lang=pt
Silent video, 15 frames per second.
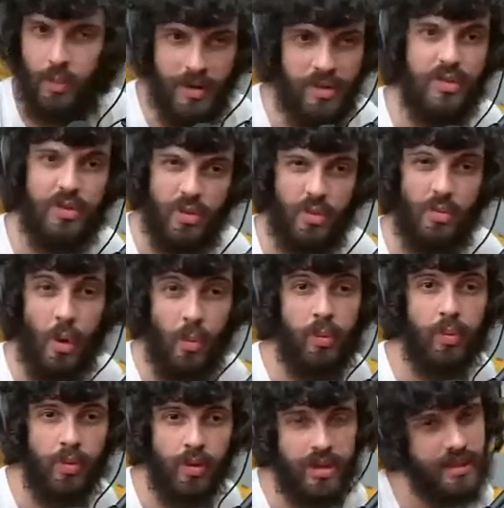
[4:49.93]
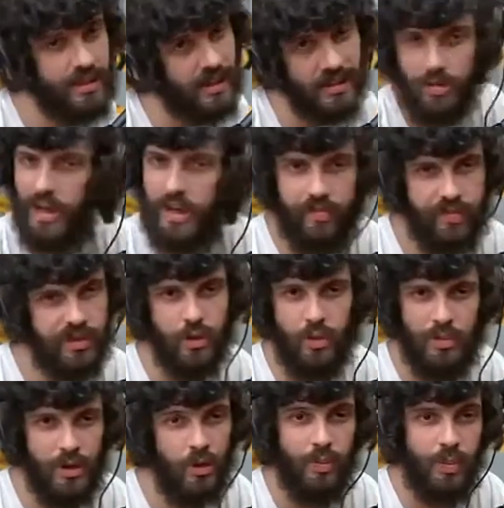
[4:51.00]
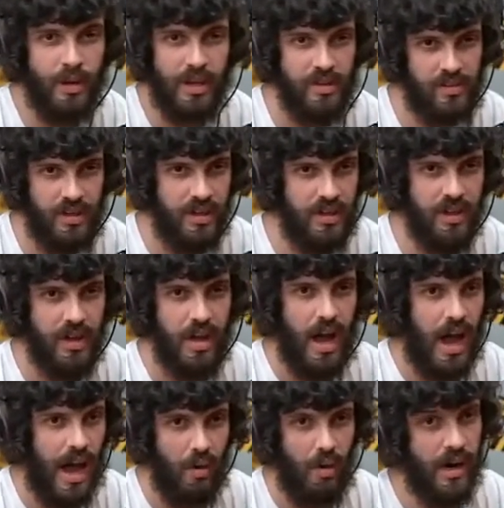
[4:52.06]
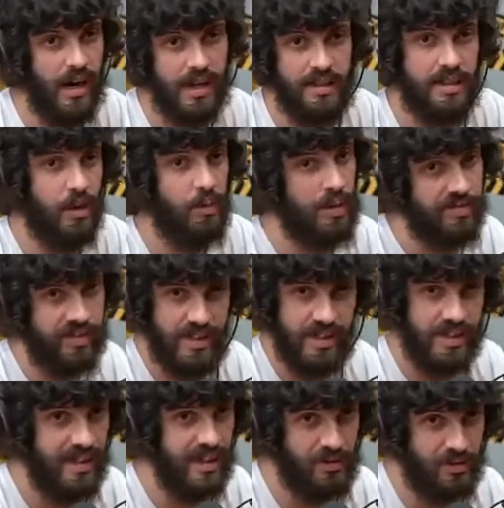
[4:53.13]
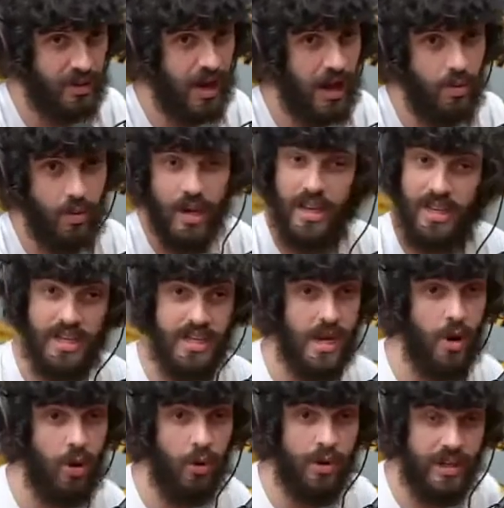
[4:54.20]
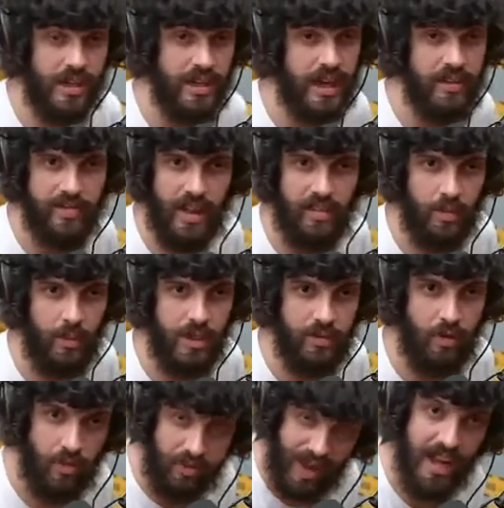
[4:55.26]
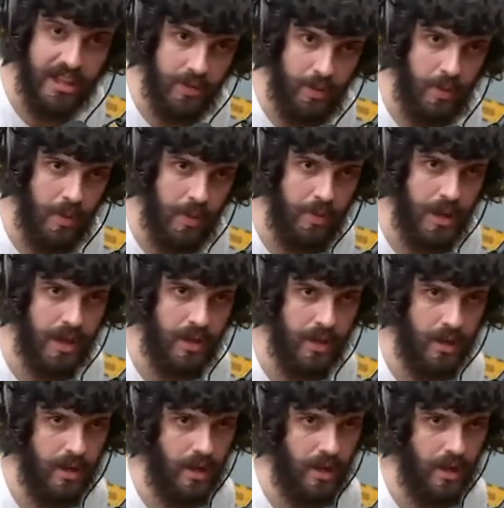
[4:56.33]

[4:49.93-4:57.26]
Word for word: Eu preciso que o meu público entenda o que ele fez comigo, porque assim, agora ele tá numa vitrine nacional e eu, inevitavelmente, vou falar de BBB.